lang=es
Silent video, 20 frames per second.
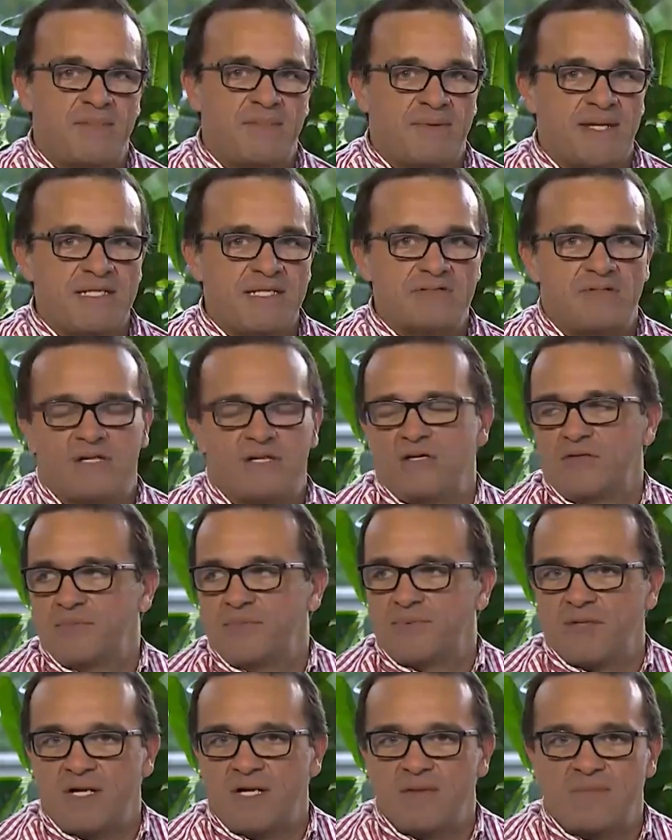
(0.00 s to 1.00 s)
en el país no hay
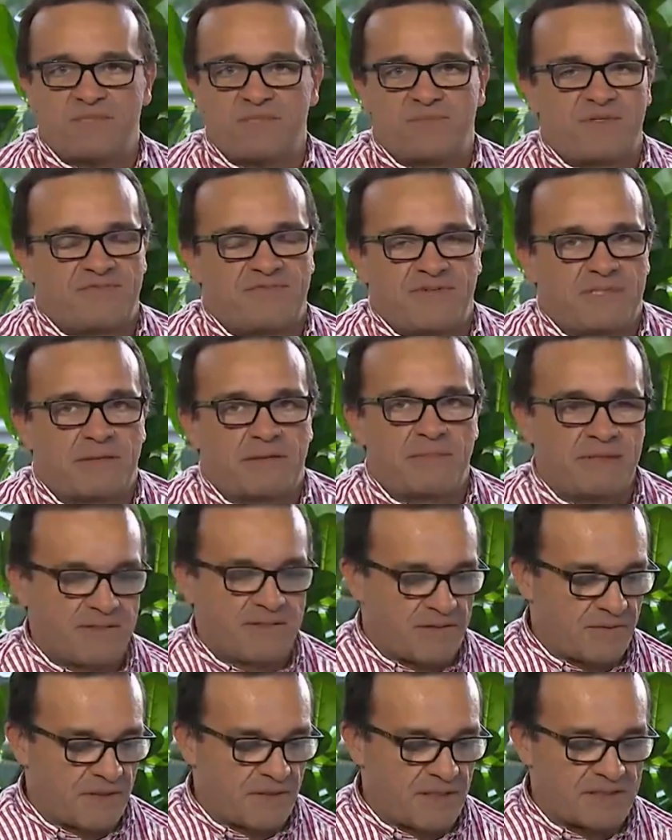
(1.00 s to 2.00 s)
ningún problema, es
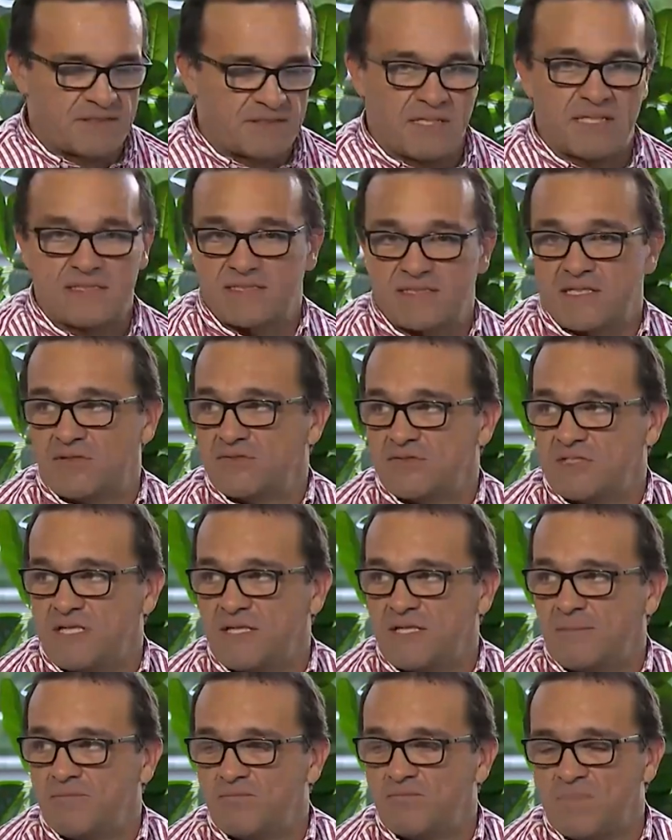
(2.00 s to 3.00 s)
perfectamente hacerlo
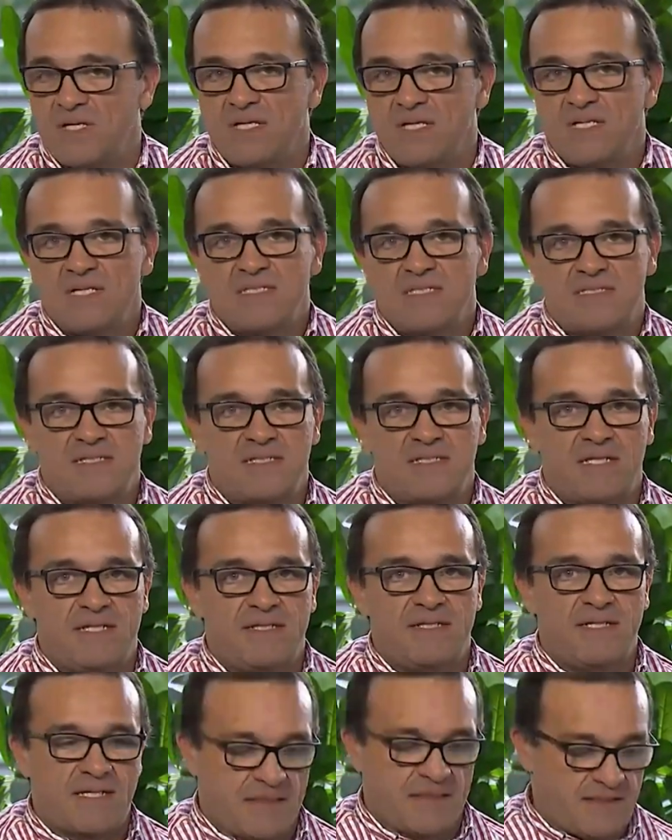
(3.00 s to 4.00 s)
sin sin
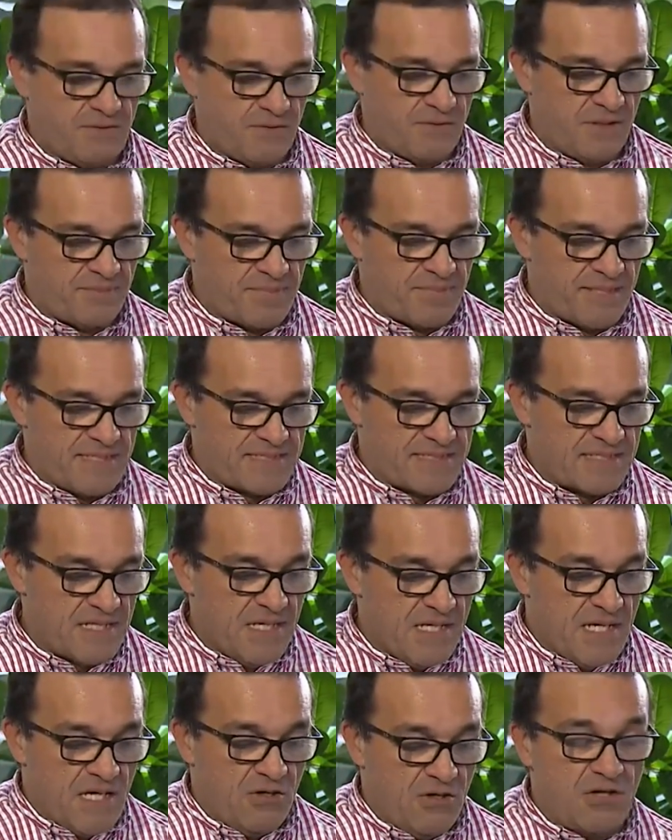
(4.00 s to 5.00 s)
el indicativo del país.
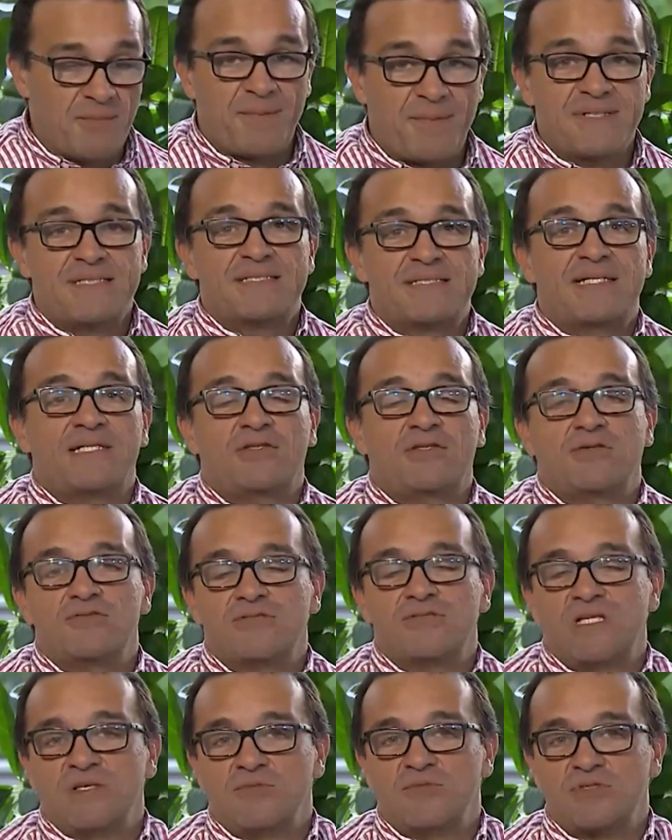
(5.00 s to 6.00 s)
Lo que pasa es que
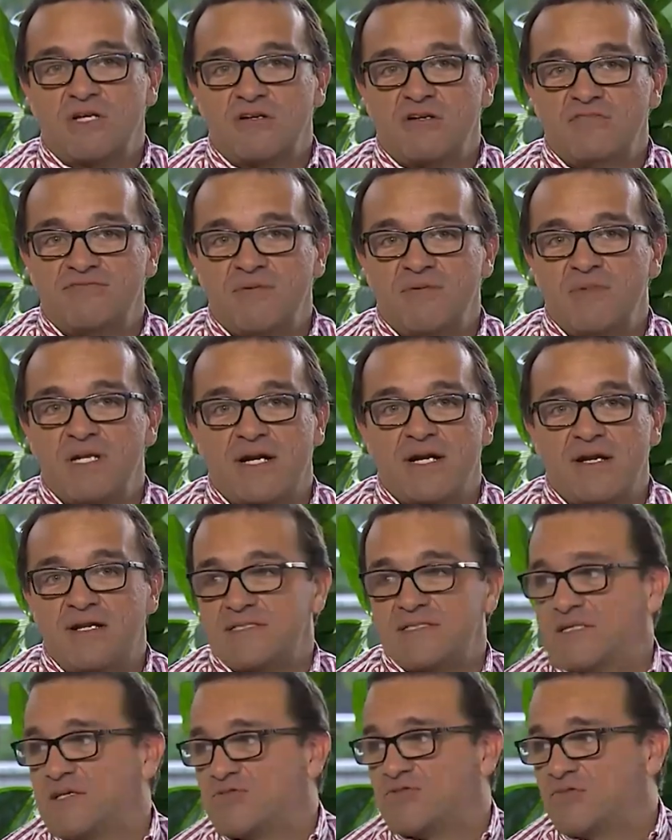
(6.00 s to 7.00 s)
todos tenemos algún familiar
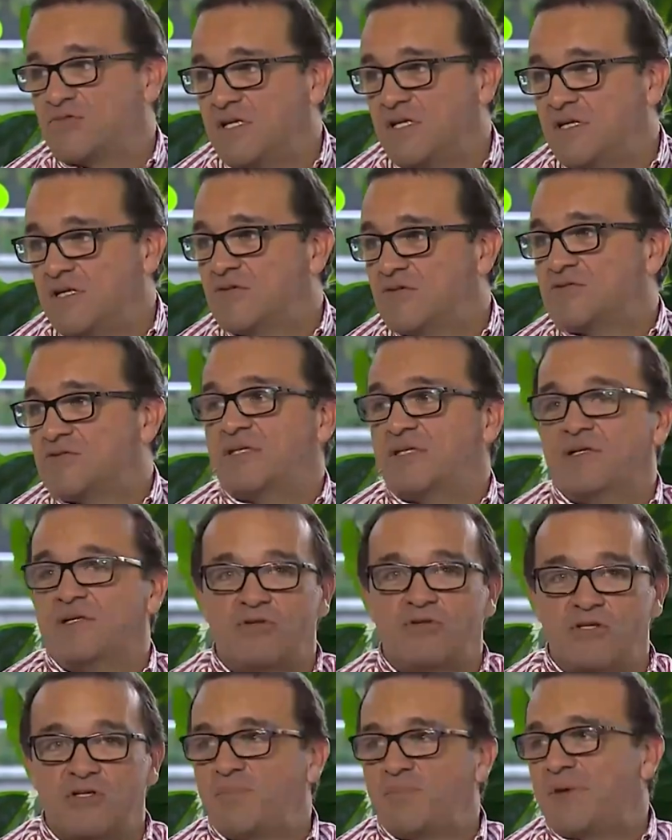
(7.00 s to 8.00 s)
en Estados Unidos, en
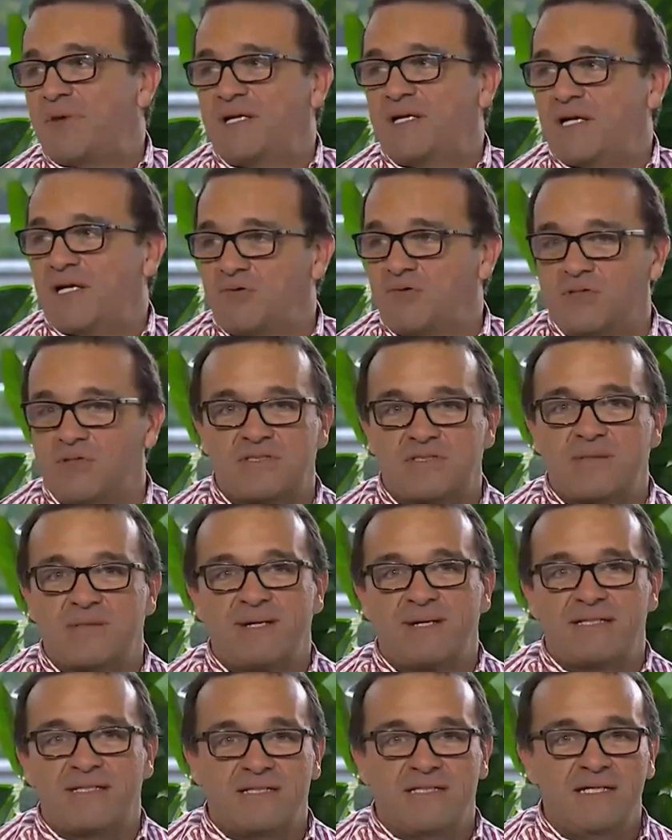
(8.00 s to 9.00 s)
Europa en alguna otra
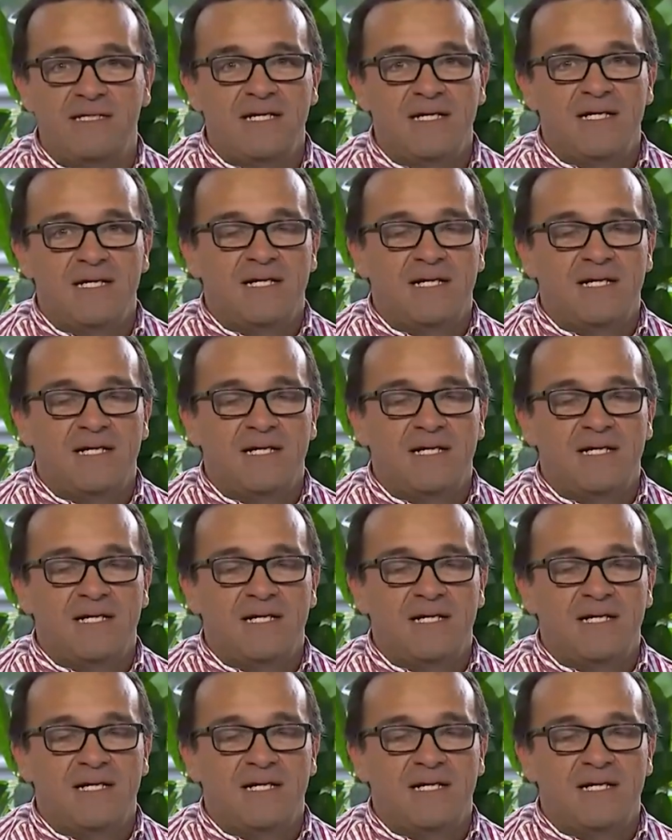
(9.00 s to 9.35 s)
parte.